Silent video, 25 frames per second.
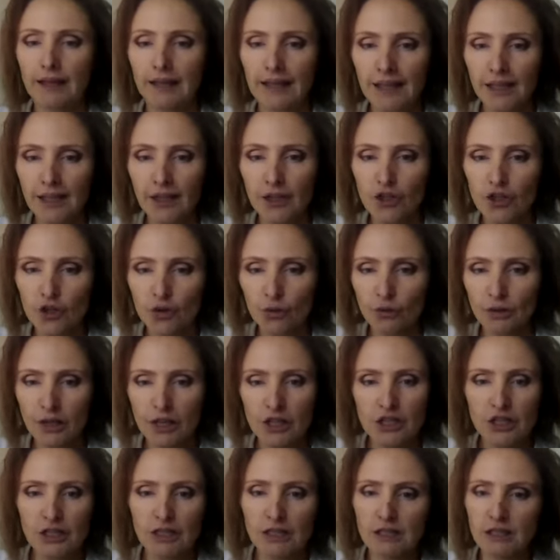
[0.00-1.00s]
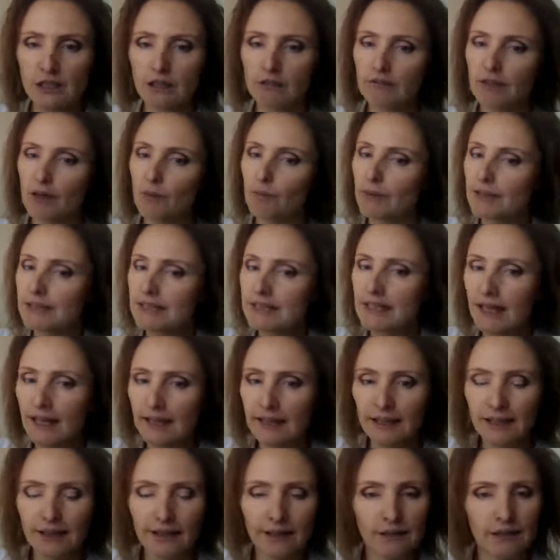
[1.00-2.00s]
и что даже если вы
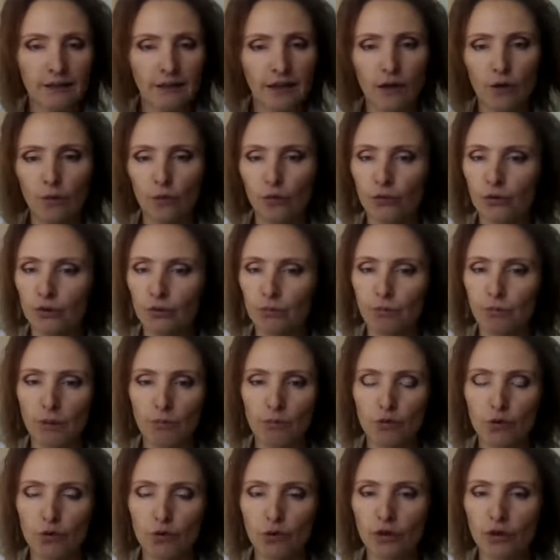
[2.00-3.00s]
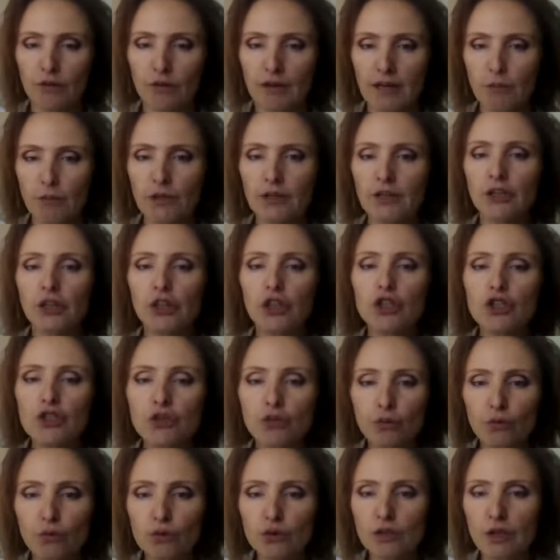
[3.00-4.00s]
опоздаете на какой-то промежуток времени,
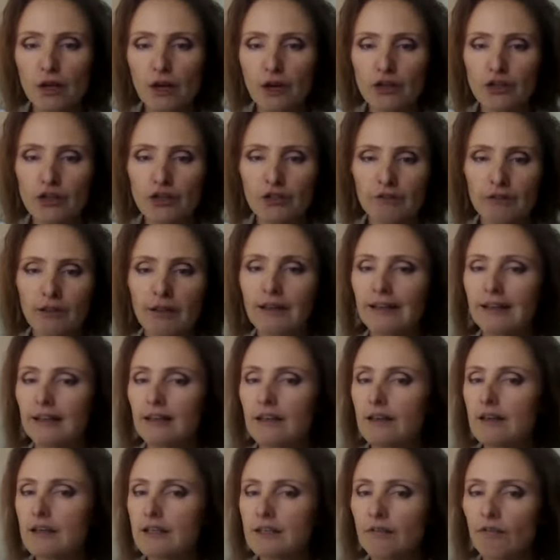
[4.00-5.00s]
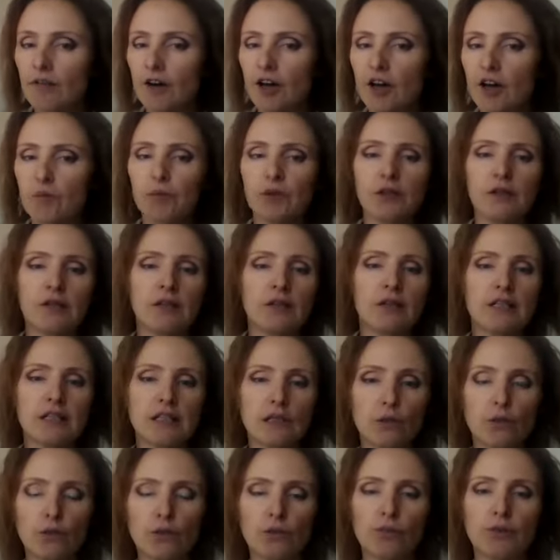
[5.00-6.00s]
ничего страшного ни с вами, ни
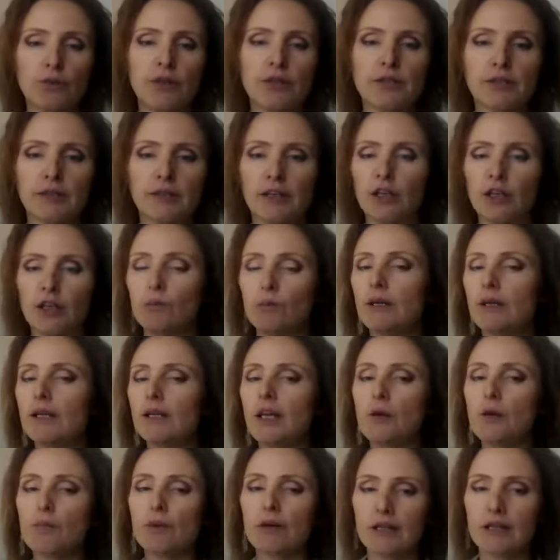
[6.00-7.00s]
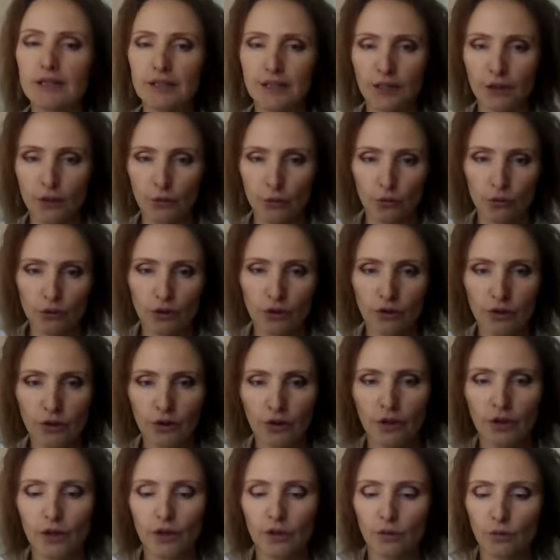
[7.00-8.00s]
с людьми, ни с какими не произойдет.
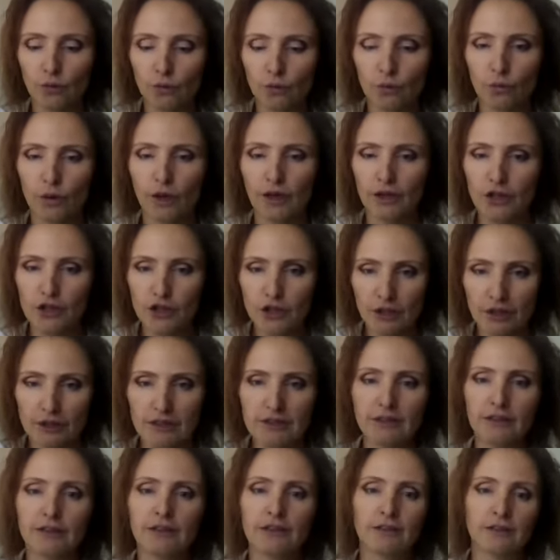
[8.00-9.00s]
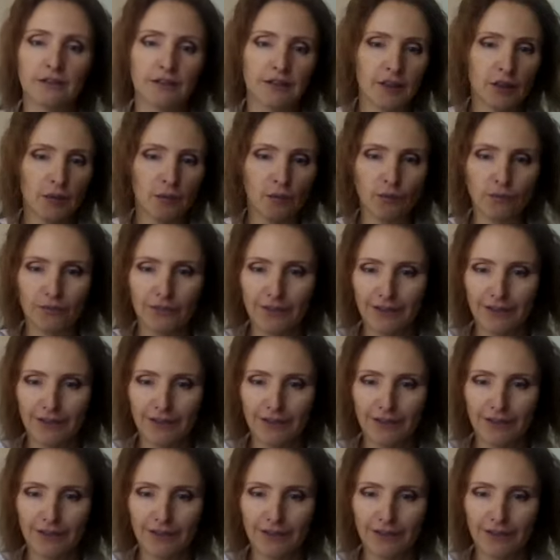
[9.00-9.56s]
Ну, конечно, если это там